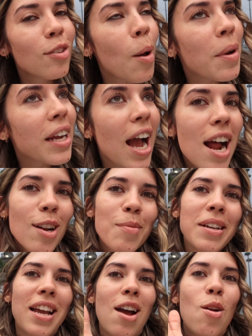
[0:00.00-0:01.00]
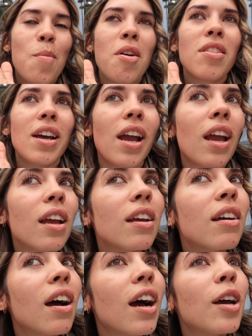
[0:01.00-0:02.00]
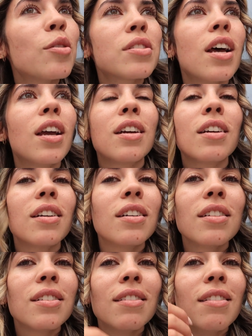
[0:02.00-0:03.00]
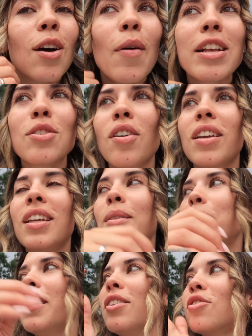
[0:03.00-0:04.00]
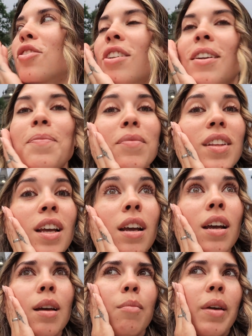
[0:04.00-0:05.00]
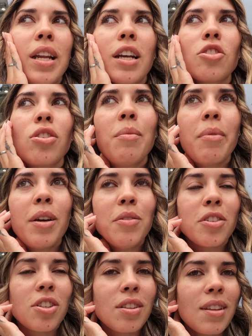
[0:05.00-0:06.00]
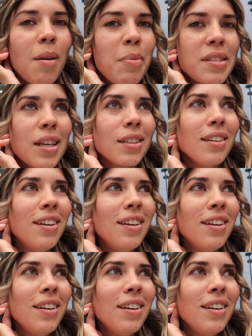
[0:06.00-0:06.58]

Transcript: a brincar, a brincar, não me odeiem. Uh, eu sei que Ótimo. não é só aqui, mas... Man, é que cheira bem onde a gente está a passar.